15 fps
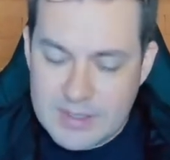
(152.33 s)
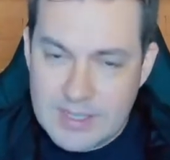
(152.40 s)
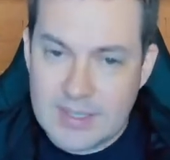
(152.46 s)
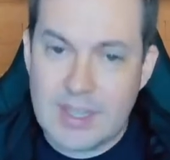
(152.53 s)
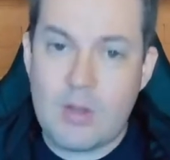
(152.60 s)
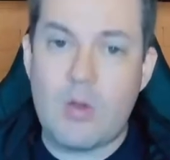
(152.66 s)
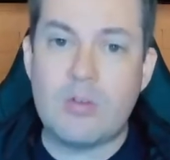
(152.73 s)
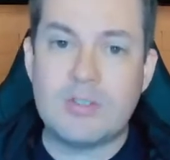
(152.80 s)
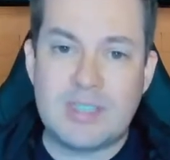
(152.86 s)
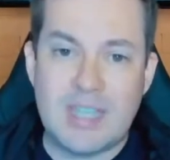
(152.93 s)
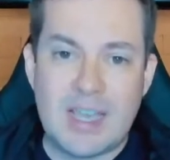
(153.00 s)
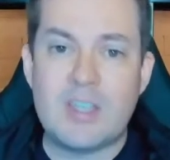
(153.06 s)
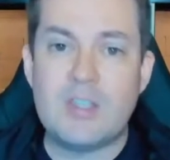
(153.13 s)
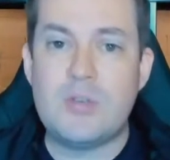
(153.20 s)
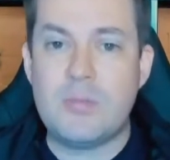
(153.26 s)
você até
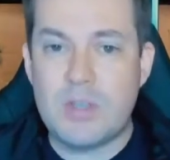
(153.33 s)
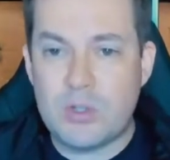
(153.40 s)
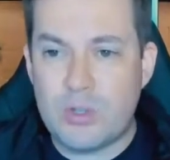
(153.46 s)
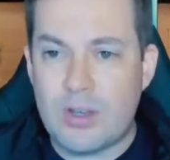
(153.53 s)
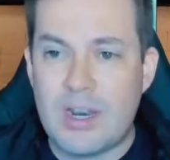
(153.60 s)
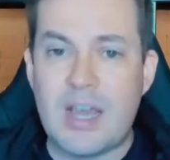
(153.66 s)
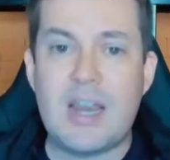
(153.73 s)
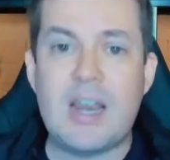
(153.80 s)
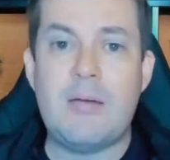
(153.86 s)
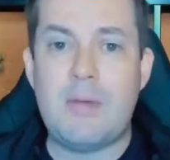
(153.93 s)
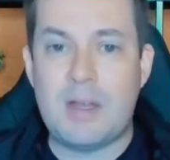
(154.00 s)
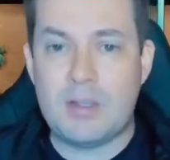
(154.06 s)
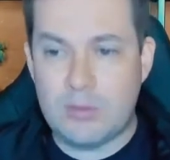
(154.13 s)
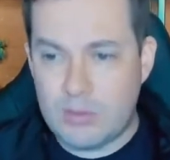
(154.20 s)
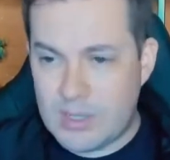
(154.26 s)
consegue dimensionar a
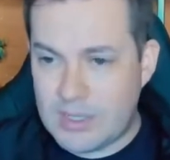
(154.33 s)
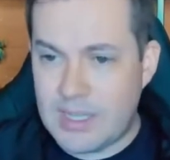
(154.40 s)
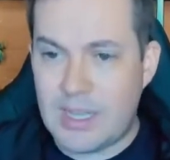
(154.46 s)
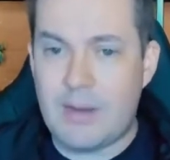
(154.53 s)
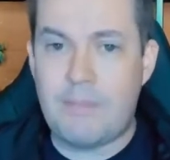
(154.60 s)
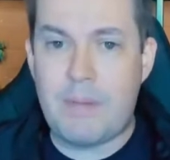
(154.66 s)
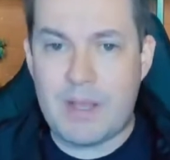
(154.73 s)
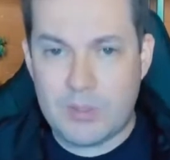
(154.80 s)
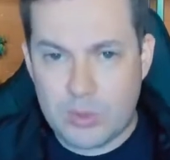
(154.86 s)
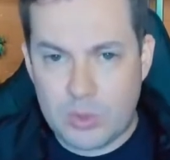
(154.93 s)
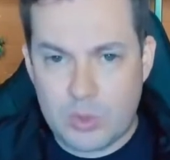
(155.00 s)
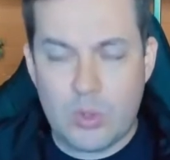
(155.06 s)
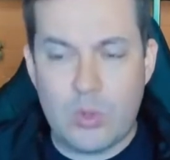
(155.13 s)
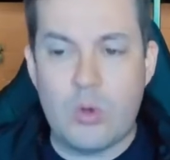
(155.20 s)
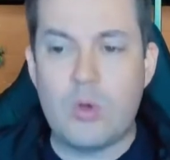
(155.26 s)
armadura dela,
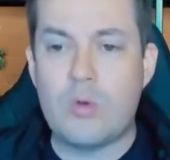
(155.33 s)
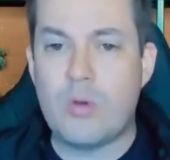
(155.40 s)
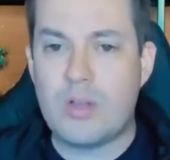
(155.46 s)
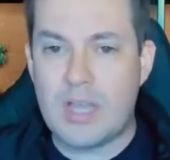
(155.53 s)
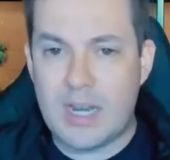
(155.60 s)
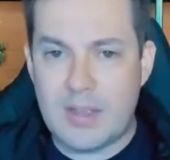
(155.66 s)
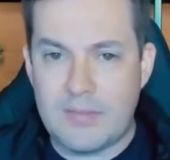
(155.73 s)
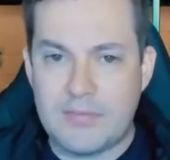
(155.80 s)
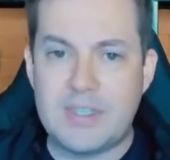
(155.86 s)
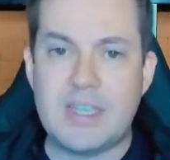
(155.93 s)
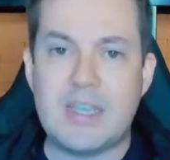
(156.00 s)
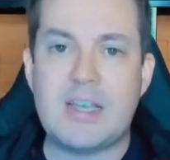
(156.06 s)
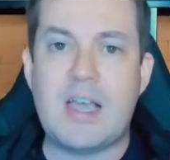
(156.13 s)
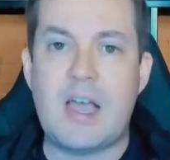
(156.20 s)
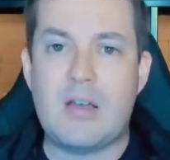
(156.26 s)
passou com aquele
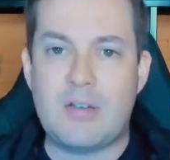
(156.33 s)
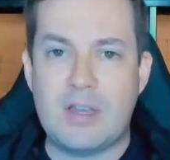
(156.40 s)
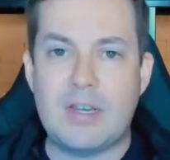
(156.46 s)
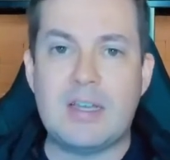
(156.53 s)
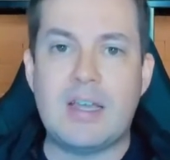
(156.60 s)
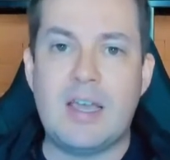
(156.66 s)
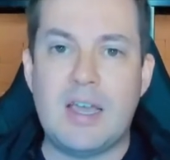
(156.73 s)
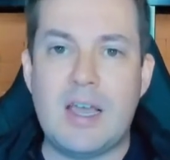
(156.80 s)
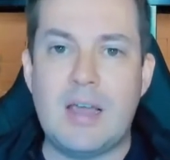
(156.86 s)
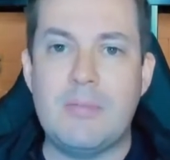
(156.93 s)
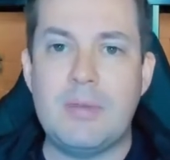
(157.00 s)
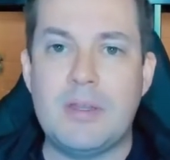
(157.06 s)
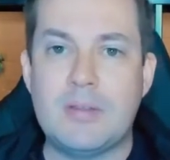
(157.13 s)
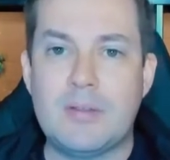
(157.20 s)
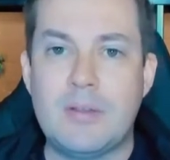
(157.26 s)
FCK, com aquele
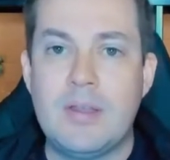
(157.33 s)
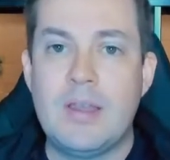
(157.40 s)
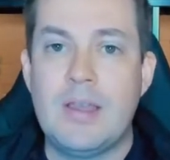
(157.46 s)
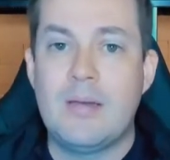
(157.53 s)
carregamento,